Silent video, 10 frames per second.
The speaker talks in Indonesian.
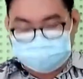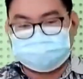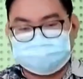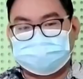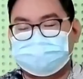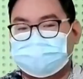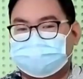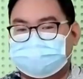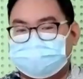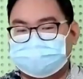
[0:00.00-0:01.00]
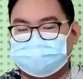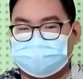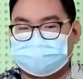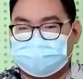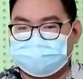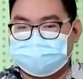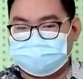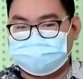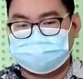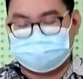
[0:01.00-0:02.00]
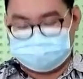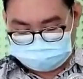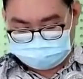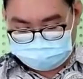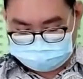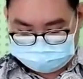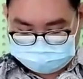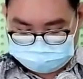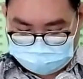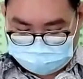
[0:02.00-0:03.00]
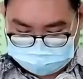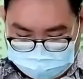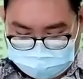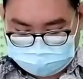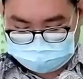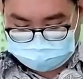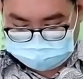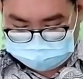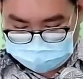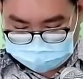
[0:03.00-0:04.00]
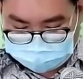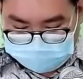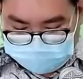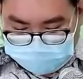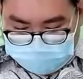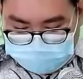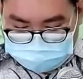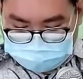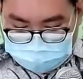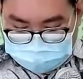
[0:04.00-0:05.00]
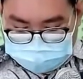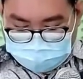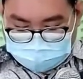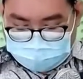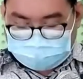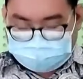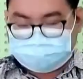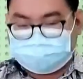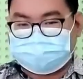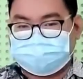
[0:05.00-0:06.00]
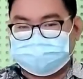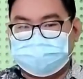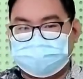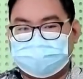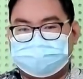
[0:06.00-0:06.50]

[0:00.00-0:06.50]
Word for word: menurut catatan orang tradisi, orang Yahudi ya, Bapak Ibu Saudari, ini merupakan sebuah rangkaian kisah juga